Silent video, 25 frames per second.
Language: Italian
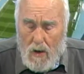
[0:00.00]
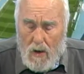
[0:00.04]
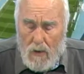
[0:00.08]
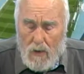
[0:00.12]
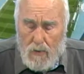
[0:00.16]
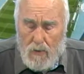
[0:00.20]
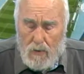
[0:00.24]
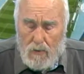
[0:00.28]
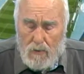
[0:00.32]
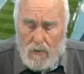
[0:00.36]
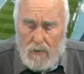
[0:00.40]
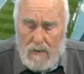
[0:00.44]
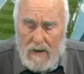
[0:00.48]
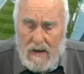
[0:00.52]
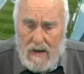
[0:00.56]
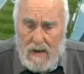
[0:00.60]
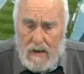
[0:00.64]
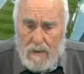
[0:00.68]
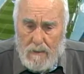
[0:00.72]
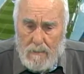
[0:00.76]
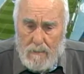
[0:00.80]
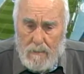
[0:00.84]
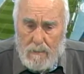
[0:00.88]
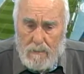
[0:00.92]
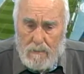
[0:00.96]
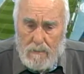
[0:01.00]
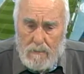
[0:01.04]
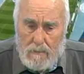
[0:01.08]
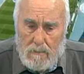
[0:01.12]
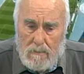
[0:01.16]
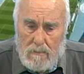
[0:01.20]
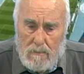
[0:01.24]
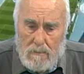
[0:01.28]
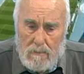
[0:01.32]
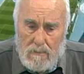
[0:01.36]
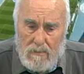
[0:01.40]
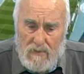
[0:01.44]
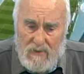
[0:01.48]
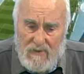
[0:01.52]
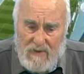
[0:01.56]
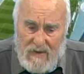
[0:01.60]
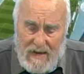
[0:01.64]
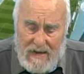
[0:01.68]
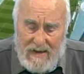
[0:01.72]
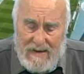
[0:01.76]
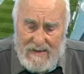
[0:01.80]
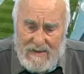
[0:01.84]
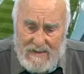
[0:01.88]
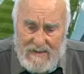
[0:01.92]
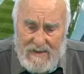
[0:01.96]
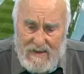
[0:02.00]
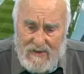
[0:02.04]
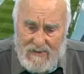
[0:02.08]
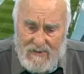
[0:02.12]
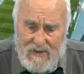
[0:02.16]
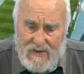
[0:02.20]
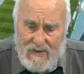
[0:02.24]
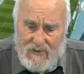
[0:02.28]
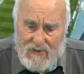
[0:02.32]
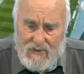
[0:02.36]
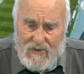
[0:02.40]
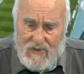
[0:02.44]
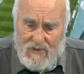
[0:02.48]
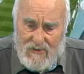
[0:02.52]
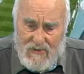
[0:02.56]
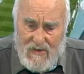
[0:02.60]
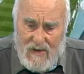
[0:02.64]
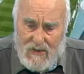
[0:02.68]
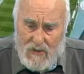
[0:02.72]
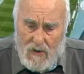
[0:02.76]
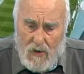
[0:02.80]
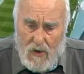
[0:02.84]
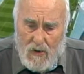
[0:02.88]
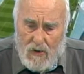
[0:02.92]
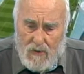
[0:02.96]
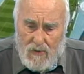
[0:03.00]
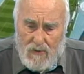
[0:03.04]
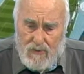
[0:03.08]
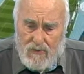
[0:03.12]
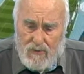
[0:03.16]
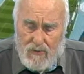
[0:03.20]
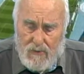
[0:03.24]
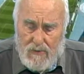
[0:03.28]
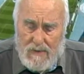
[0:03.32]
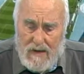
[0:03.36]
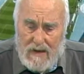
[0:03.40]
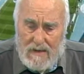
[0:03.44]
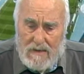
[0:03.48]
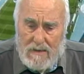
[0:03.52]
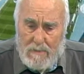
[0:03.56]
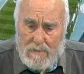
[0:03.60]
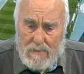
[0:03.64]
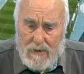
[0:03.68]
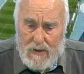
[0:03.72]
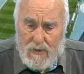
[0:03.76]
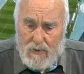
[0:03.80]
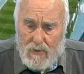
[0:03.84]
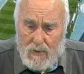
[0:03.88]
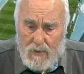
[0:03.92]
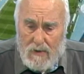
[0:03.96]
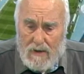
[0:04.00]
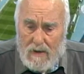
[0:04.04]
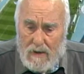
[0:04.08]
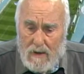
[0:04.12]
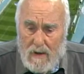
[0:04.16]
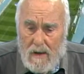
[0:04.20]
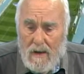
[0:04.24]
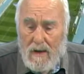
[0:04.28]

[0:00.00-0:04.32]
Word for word: con una mh, mm, serie di esercizi ad hoc studiati per lui,